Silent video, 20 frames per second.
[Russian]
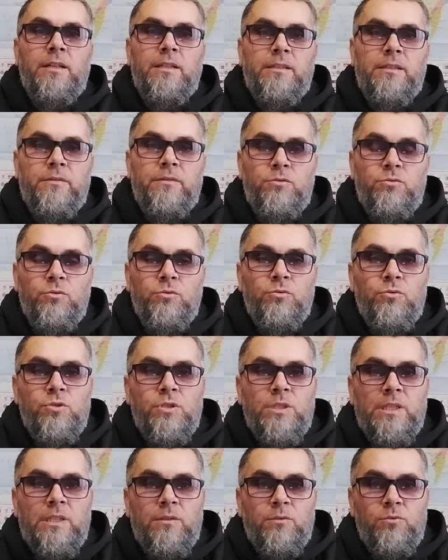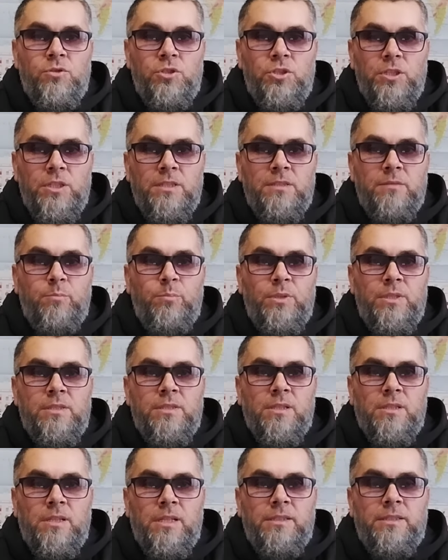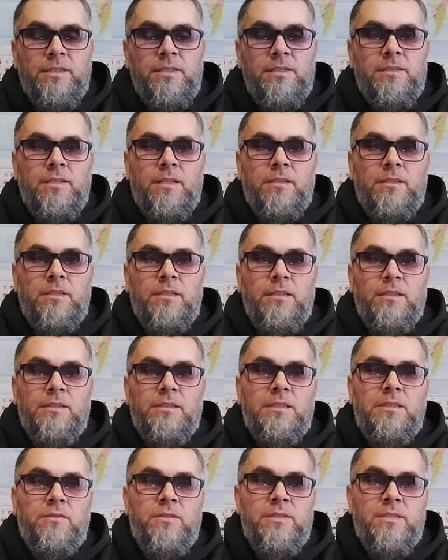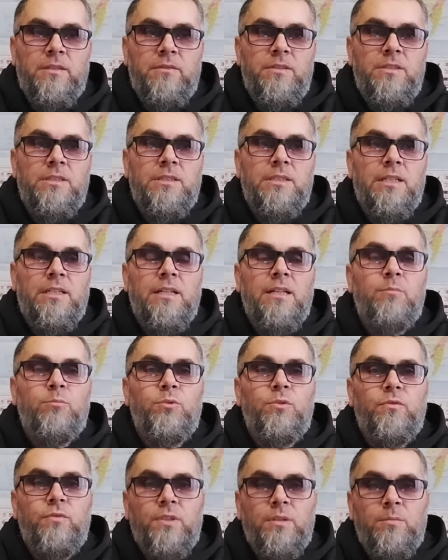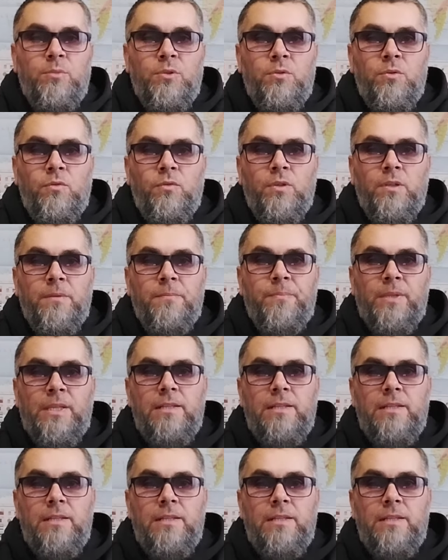Это все нужно учесть при закладке сада. От этого зависит, какая будет формировка.